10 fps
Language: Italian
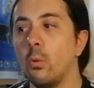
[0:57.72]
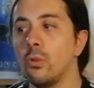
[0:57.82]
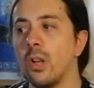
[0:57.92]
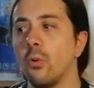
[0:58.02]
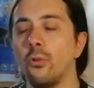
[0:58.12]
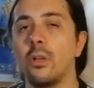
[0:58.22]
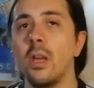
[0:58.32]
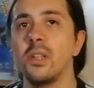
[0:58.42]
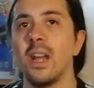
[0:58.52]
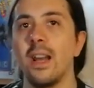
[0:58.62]
un secondo
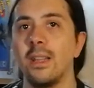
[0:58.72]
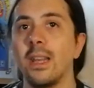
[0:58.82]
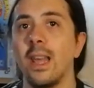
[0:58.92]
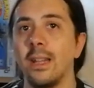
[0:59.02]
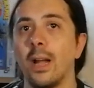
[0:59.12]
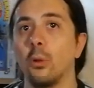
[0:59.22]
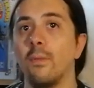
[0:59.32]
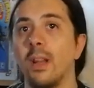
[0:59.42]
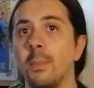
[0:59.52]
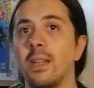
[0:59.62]
Kickstarter che è andato
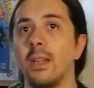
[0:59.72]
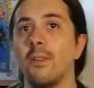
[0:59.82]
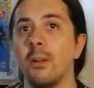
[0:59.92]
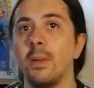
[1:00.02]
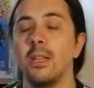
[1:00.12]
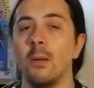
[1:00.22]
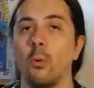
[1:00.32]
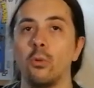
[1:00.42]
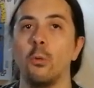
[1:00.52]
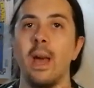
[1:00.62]
veramente veramente
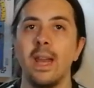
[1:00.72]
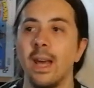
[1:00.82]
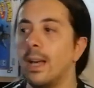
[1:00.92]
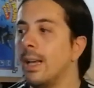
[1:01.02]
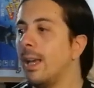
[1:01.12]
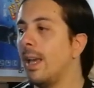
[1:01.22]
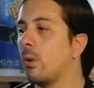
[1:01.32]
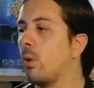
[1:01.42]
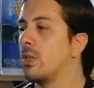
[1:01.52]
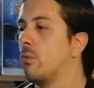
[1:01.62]
molto bene.
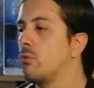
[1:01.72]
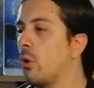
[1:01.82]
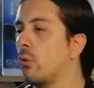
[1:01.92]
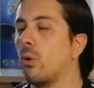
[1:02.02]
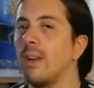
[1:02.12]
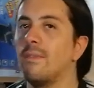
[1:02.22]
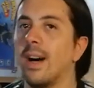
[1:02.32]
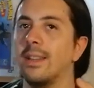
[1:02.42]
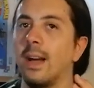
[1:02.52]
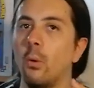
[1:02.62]
E questo è un gioco che
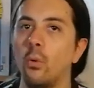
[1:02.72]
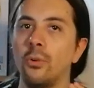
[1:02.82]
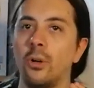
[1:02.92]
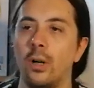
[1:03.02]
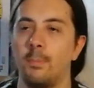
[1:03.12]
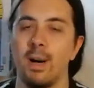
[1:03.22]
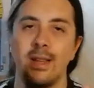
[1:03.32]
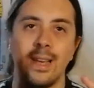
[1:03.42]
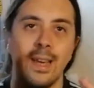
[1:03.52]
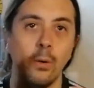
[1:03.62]
va da uno a
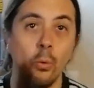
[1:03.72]
parte che